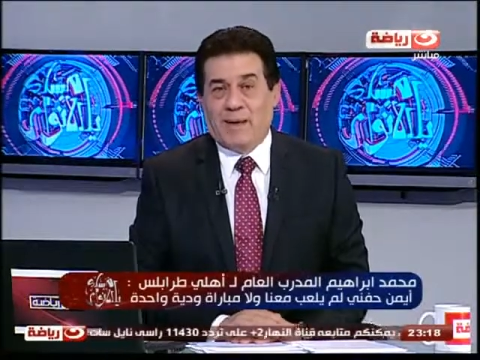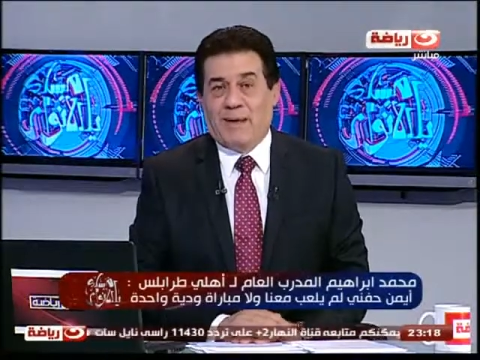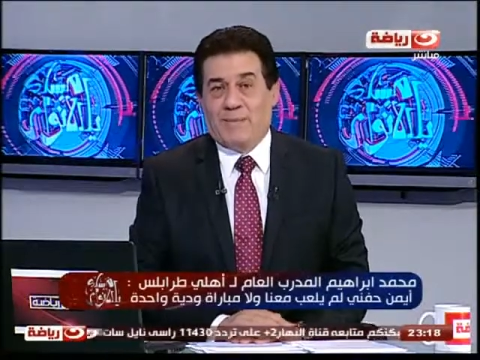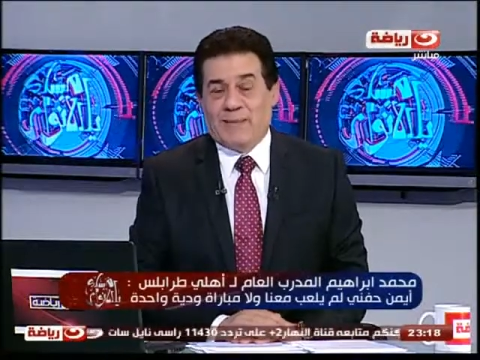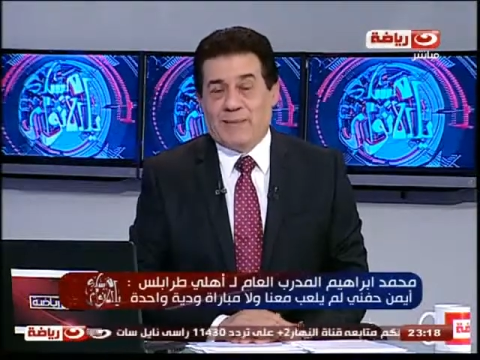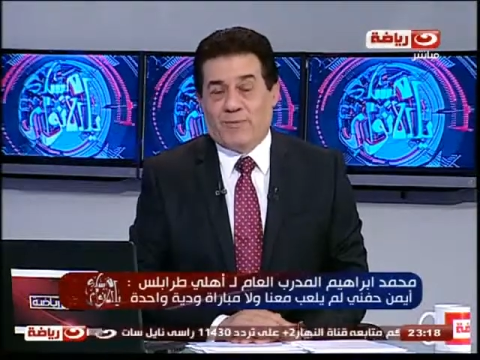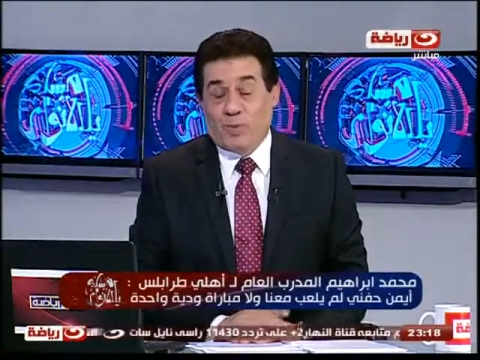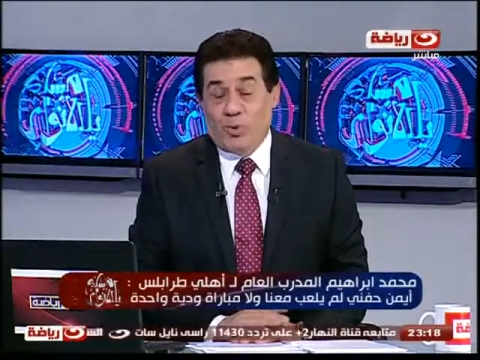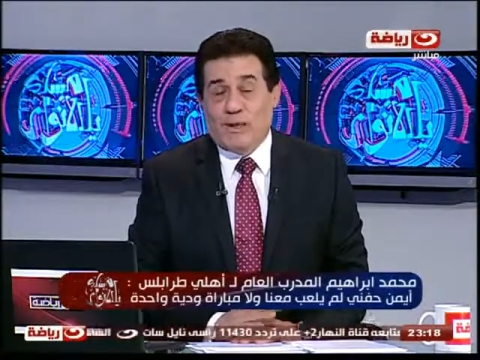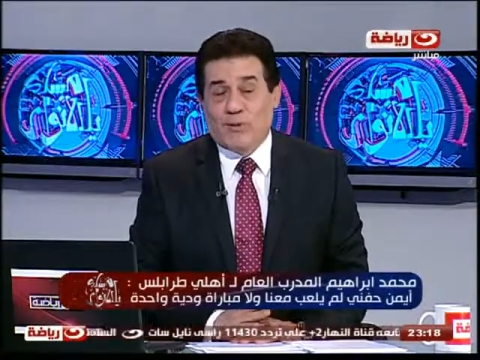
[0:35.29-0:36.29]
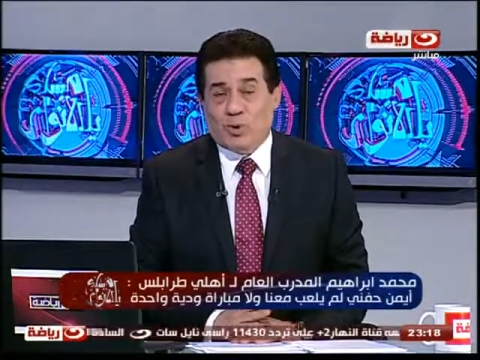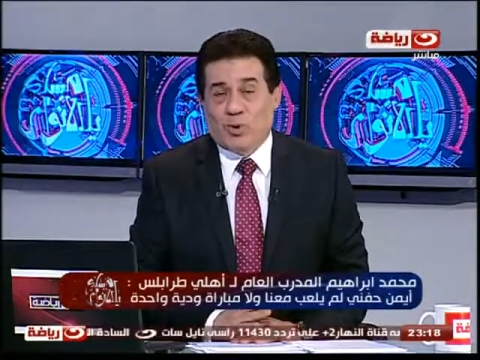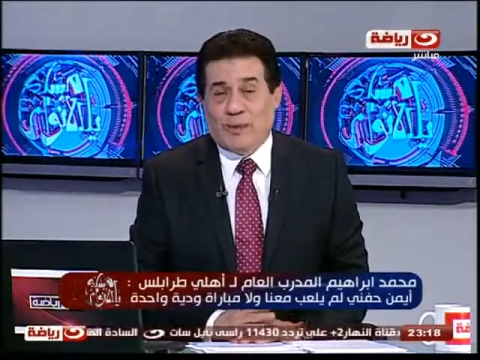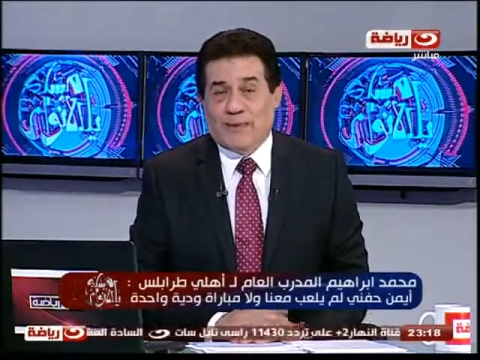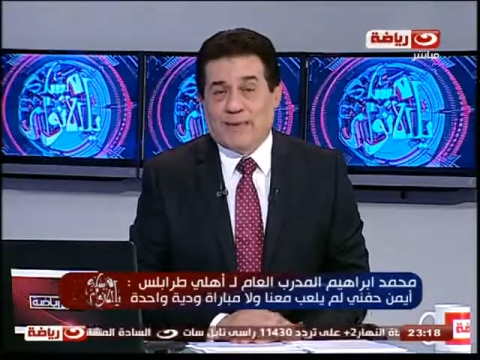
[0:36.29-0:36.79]
معايا بس في كل
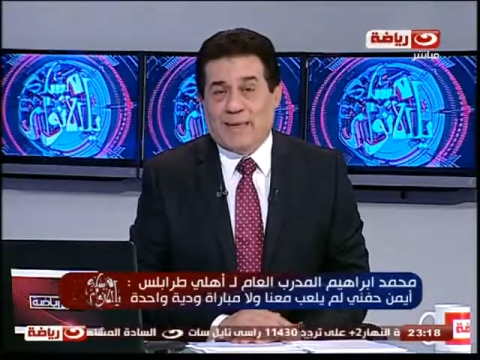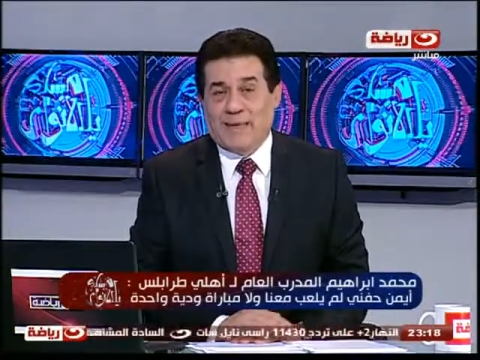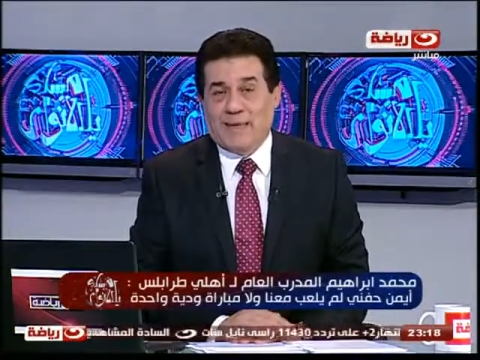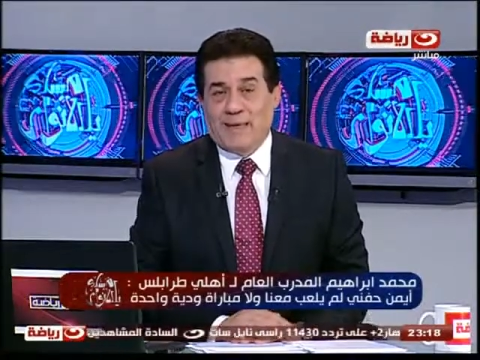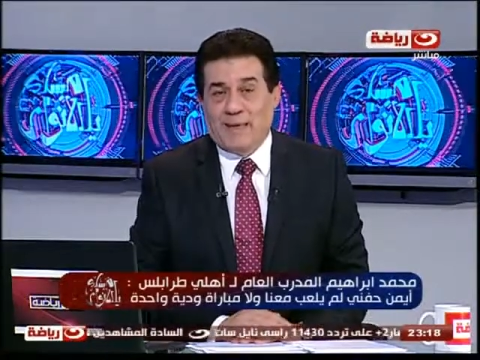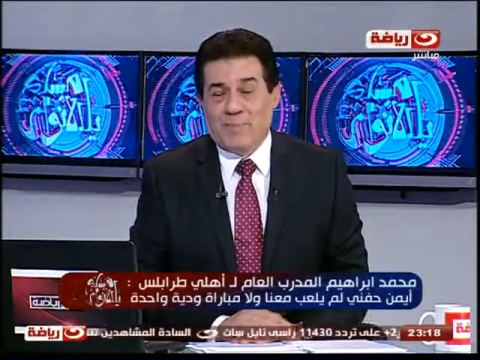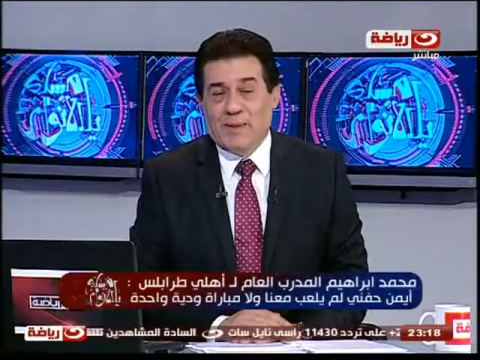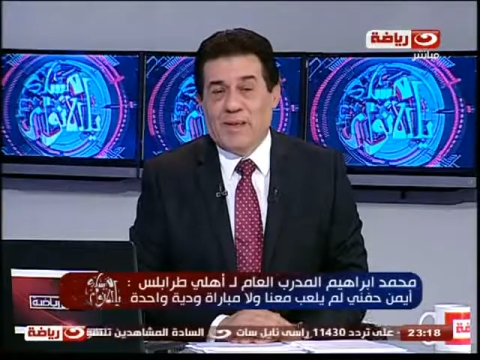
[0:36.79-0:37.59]
الاستوديوهات التحليليه